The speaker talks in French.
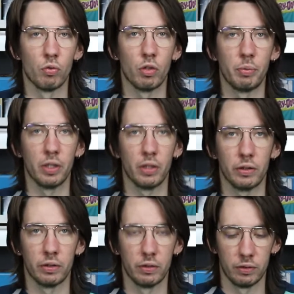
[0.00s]
le voit bien
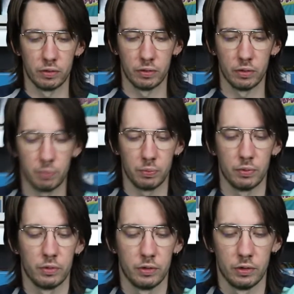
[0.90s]

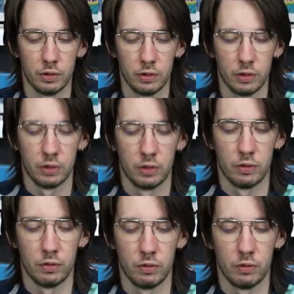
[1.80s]
Le